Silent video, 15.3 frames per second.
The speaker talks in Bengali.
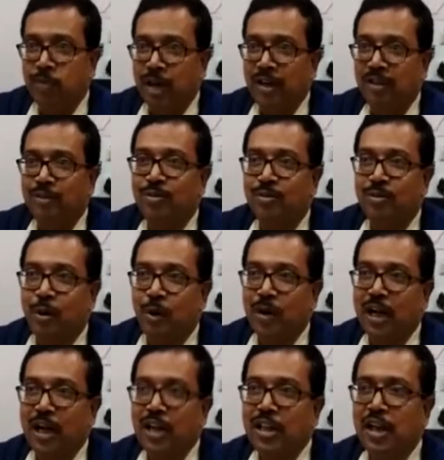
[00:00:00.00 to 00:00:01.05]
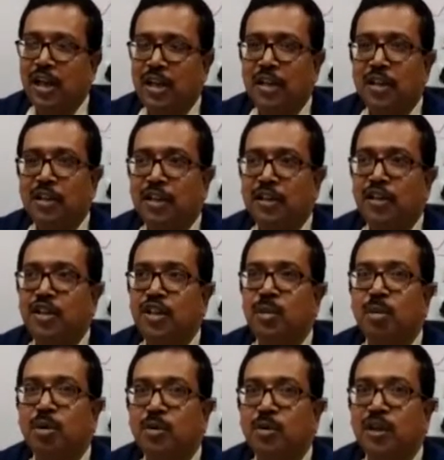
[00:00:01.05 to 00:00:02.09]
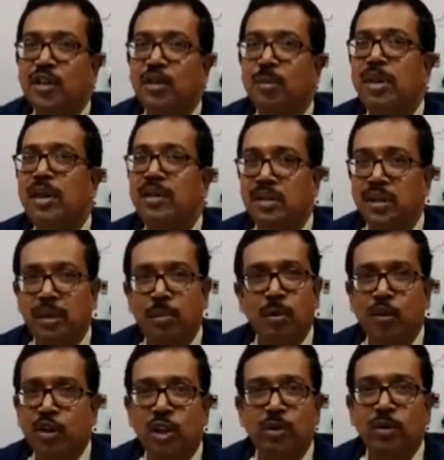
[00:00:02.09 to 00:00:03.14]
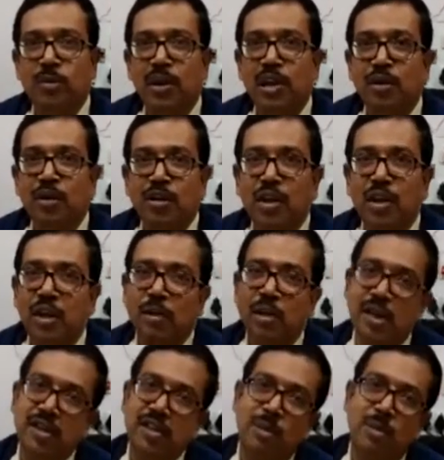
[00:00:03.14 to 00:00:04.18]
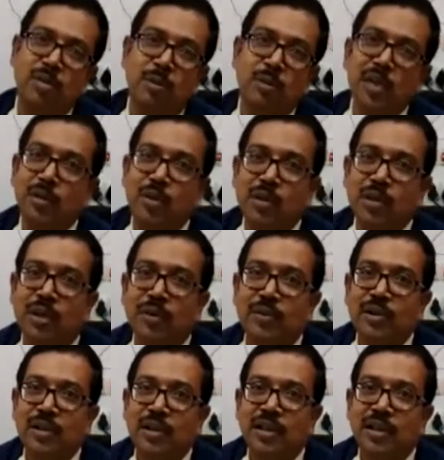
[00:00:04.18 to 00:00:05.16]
মানে সরকারি যেটা নির্দেশ আছে চিঠিপত্র আসে বিলি চিঠিপত্র যেমন বিলি করতে হয় আমাকে চিঠিপত্র বিলি করতে হয়